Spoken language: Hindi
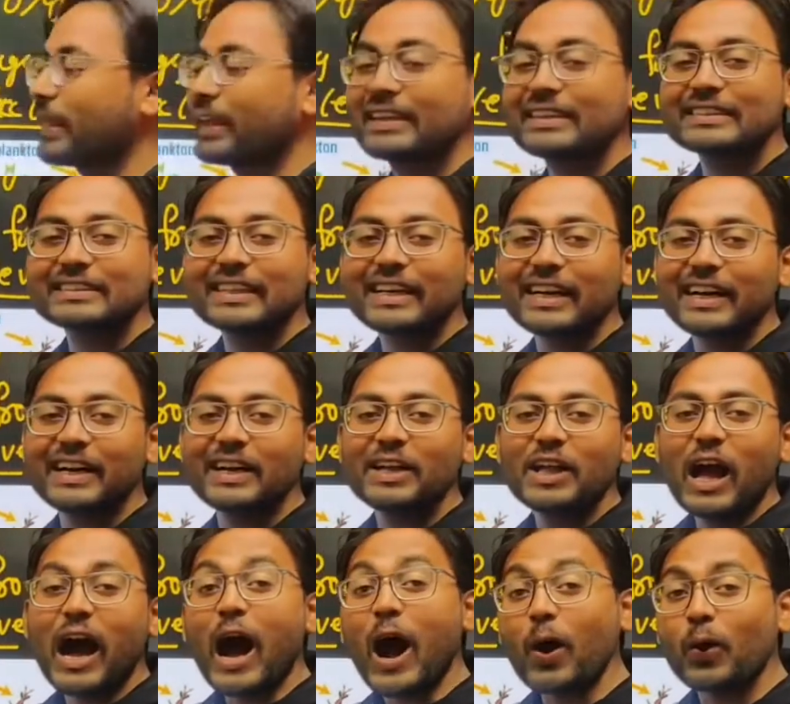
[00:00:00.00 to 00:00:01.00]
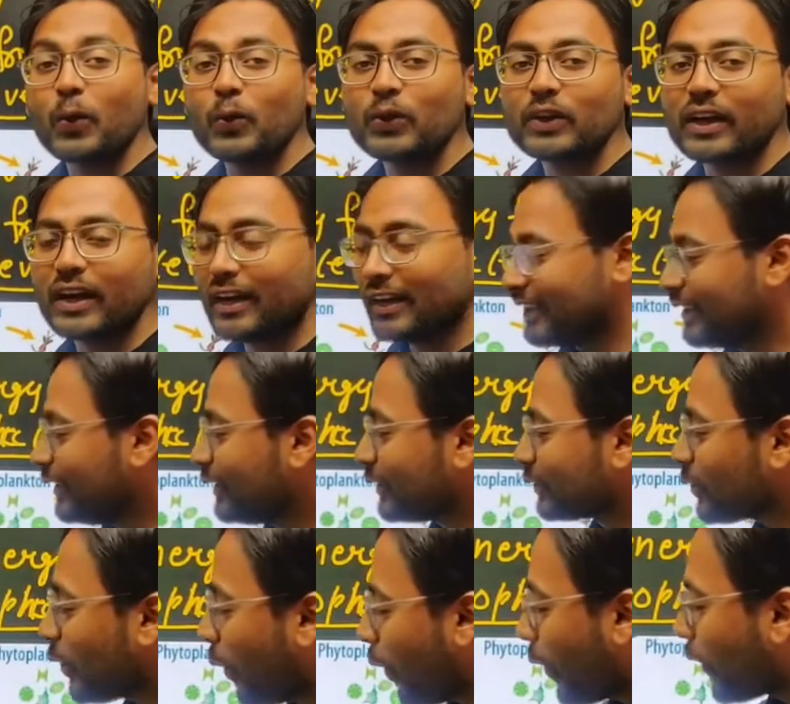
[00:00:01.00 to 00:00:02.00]
किसका आउल का
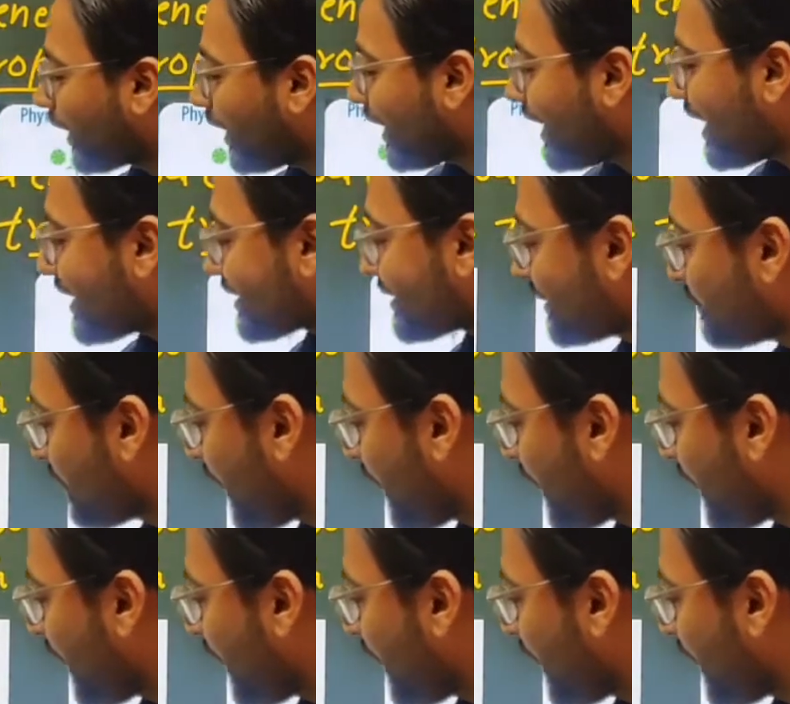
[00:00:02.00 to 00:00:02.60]
सो so, हो क्या रहा है असल